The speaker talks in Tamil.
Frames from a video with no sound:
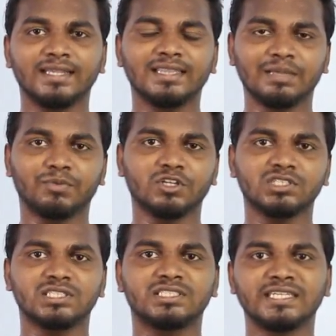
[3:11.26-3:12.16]
இந்த
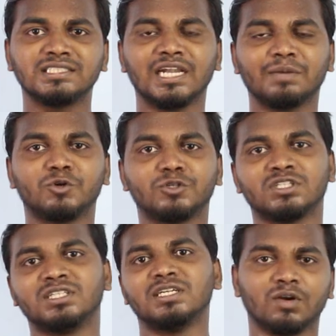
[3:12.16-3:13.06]
ப்ராசஸை சேஞ்ச் இல்லாமல்
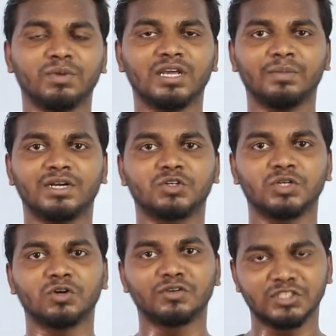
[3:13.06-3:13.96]
கொடுத்தது ரொம்ப
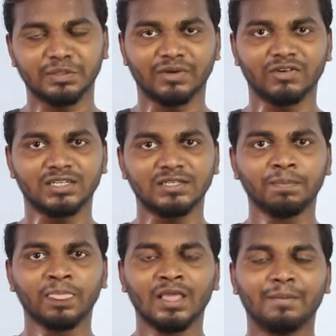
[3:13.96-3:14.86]
ஏமாற்றக்கூடிய ஒரு விஷயமாக இருக்குது
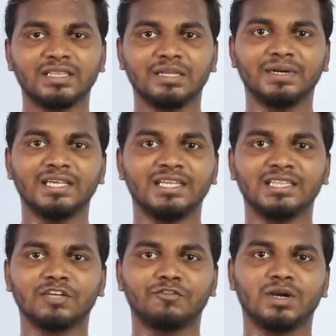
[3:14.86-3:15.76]
மற்றபடி
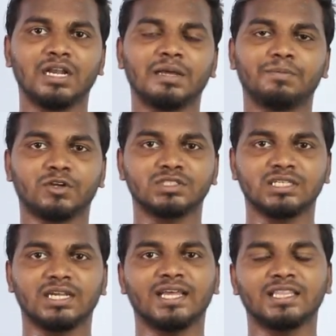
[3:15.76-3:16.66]
இந்த ஃபோனில்
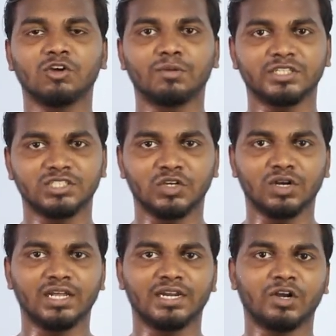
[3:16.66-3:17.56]
ப்ராசஸிங்கில் எந்த ஒரு பிரச்சனையும்
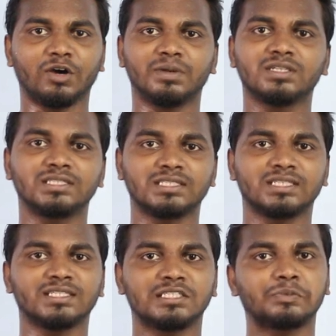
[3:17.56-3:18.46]
இல்லை நார்மல் சிக்ஸ்
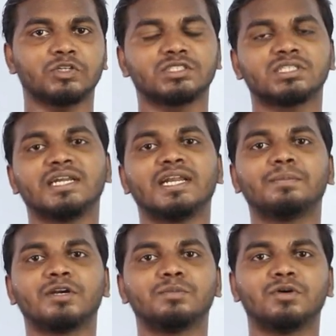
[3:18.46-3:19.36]
தேர்ட்டி சிக்ஸ் ப்ராசஸ் என்ன
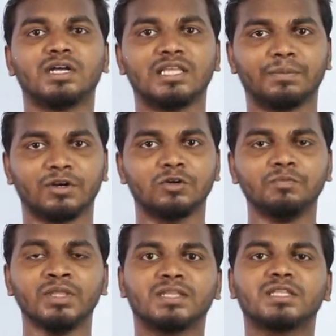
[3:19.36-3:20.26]
பண்ணுமோ அதே பண்ணும்
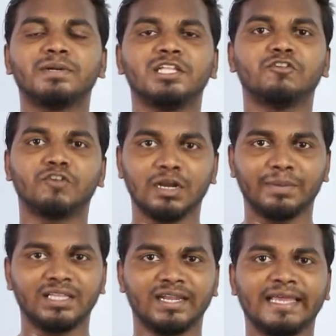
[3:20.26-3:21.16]
மற்றபடி இந்த ஃபோனில்
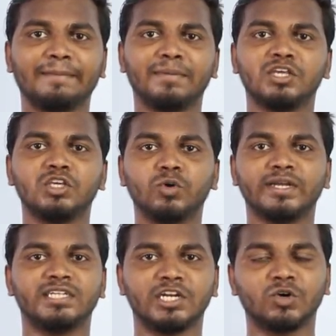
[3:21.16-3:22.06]
பார்த்தீங்கன்னா எம்ஐ யூஐ
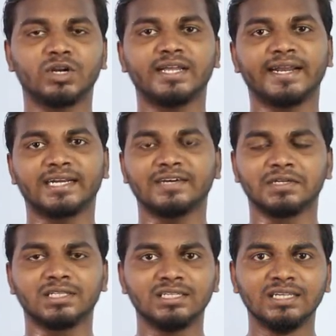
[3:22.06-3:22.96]
டென்னோட டேரெக்டாக
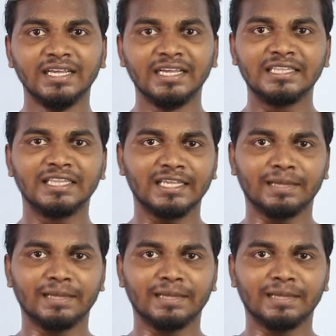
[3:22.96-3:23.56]
வருது இந்த